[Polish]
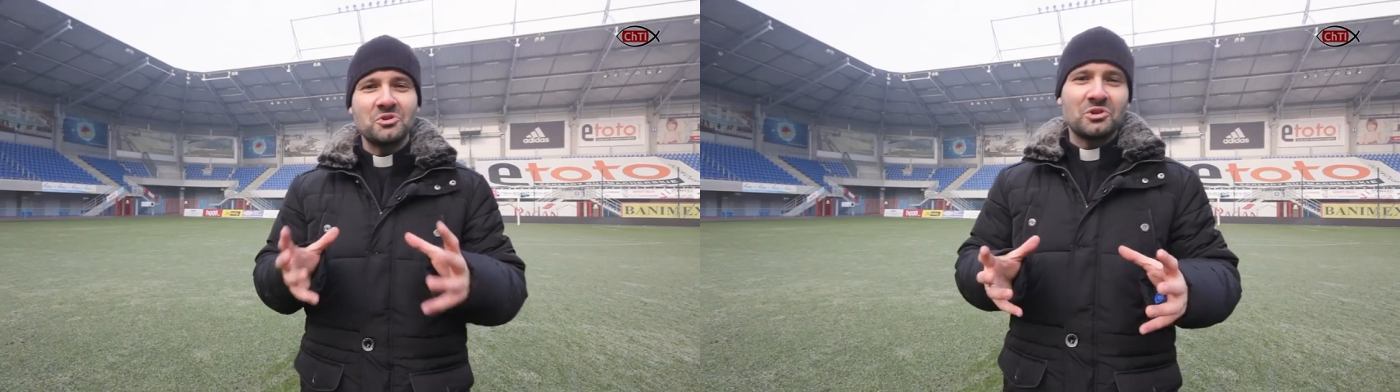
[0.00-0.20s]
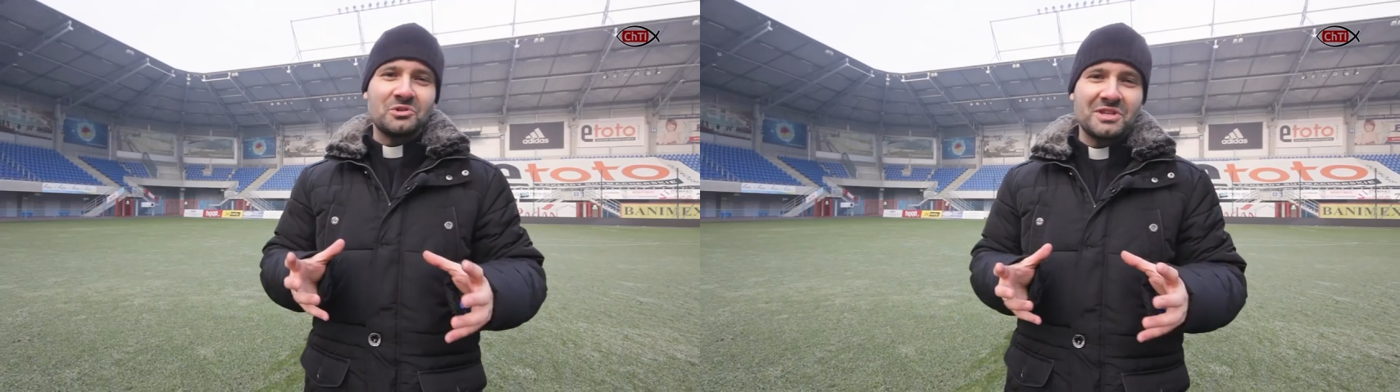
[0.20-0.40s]

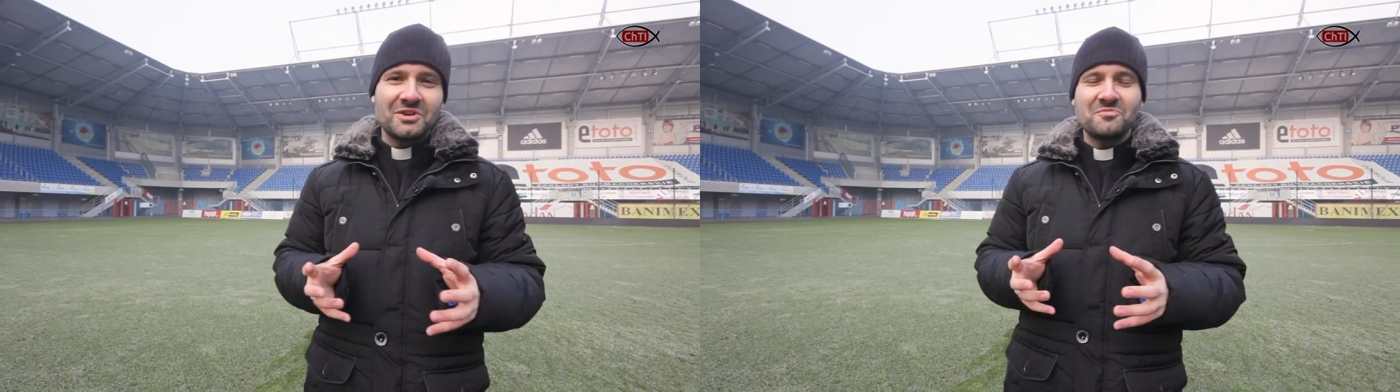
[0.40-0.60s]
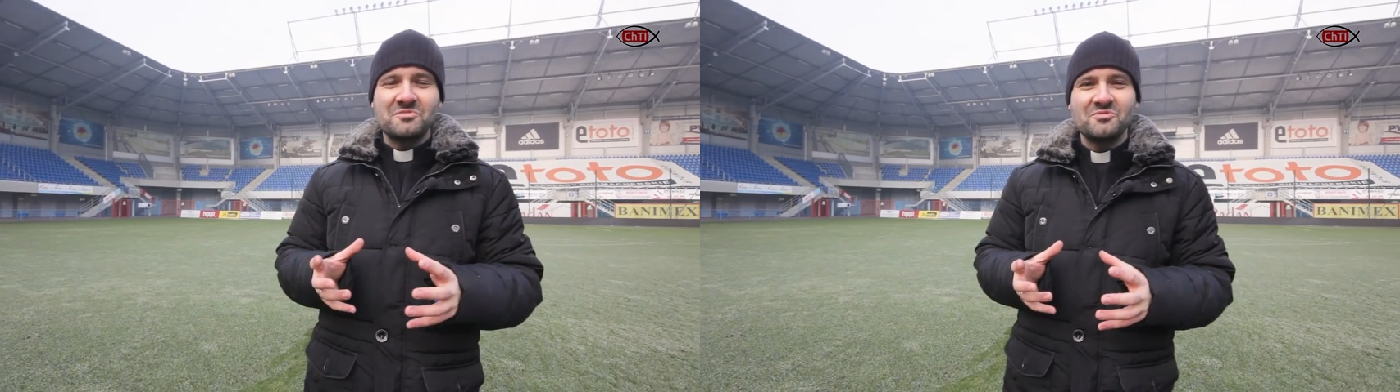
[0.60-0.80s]

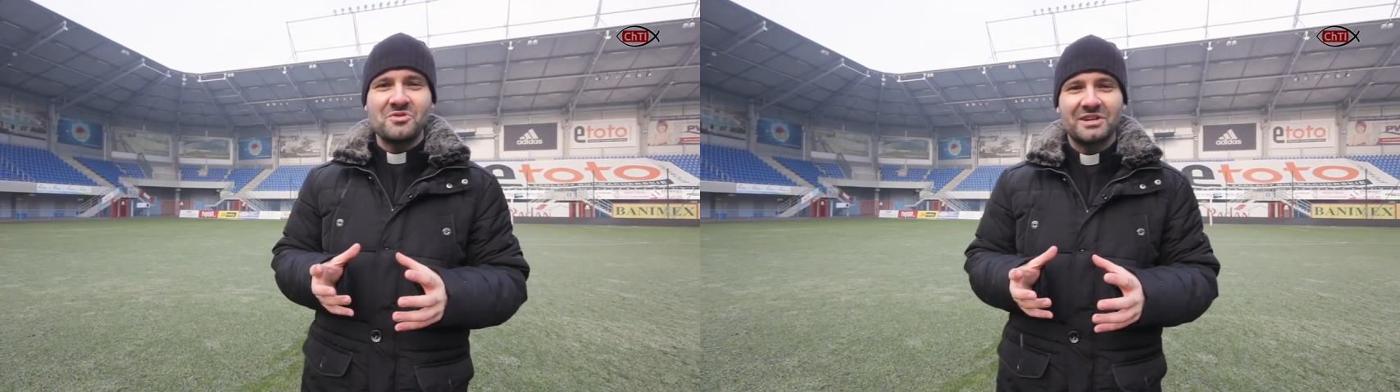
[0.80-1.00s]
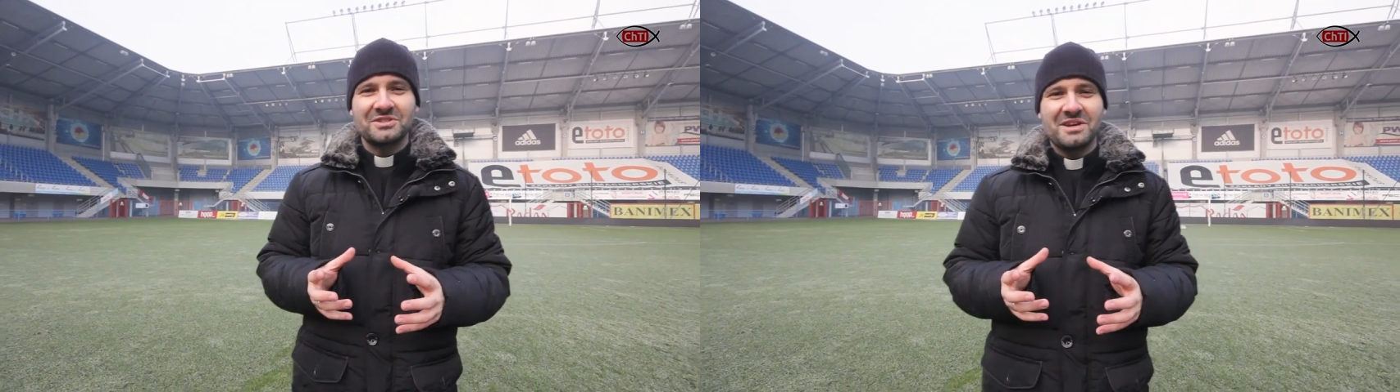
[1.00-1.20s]
gorącego
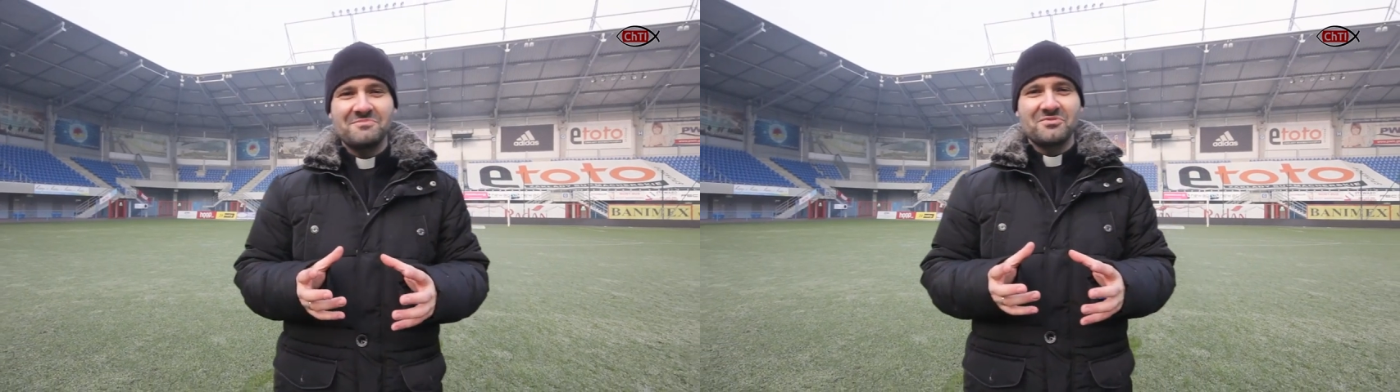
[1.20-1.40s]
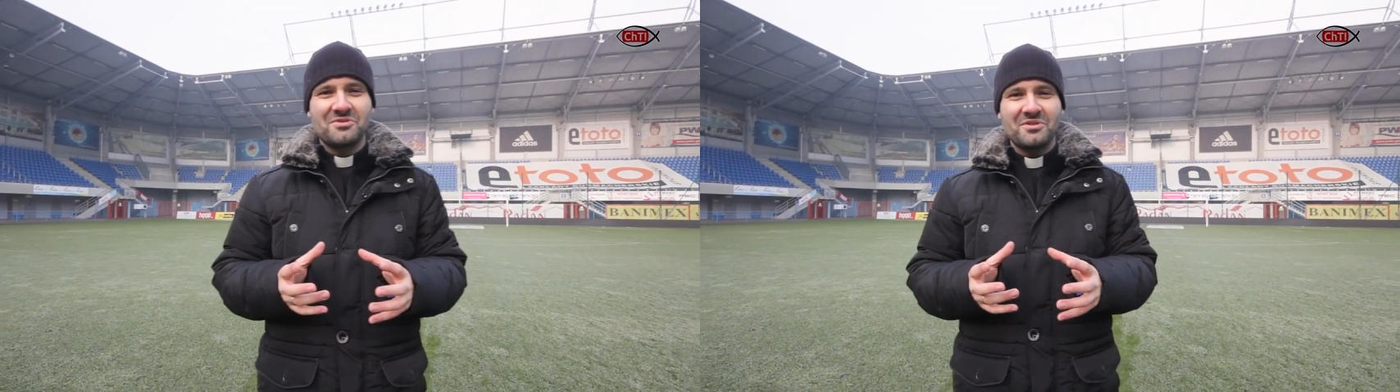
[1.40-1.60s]

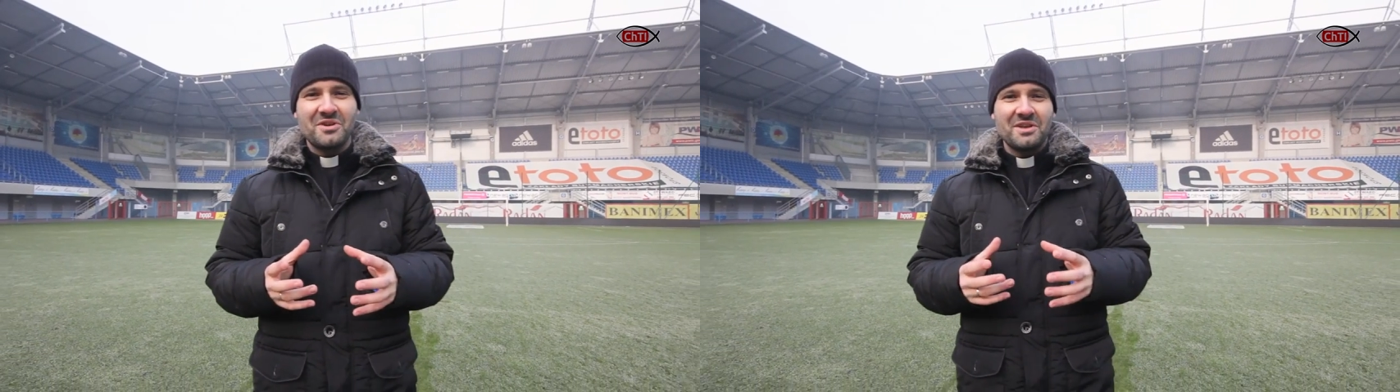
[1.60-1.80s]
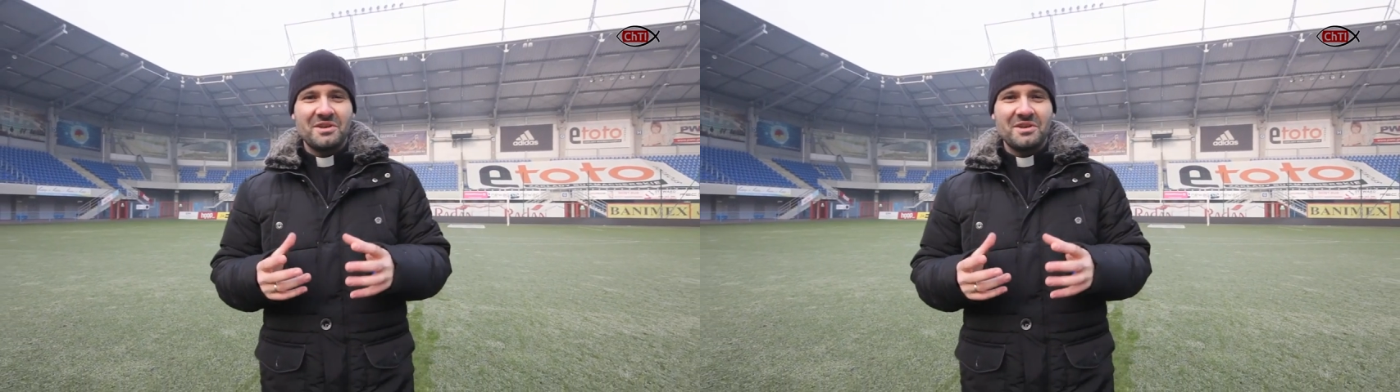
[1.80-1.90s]
piłkarza, bo